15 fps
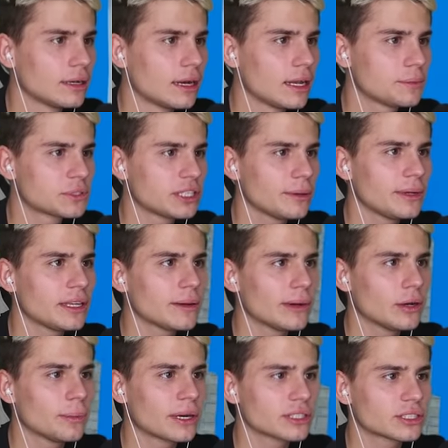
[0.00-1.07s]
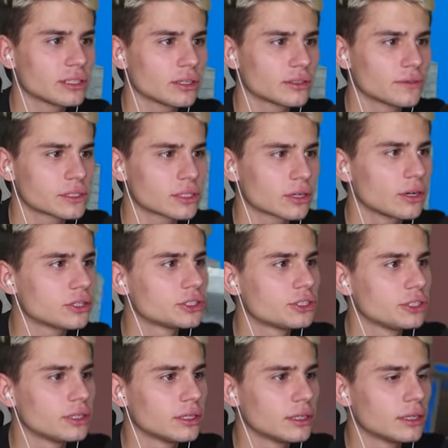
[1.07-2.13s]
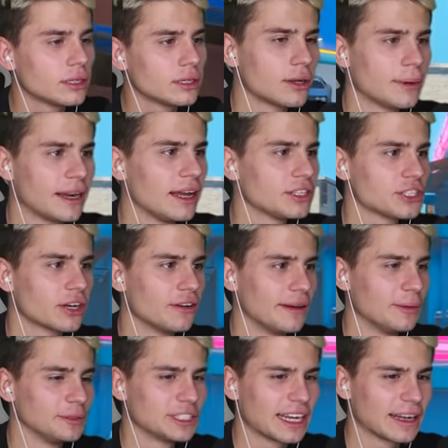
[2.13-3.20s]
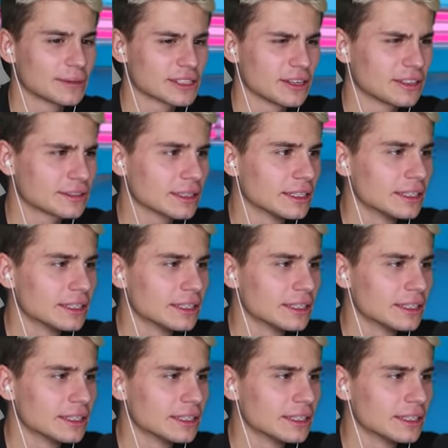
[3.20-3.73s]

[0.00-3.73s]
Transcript: Ale przynajmniej nie ma obrażeń A wysokości. gdzie ty jesteś? Dobra, ja się chowam. Uciekam stąd!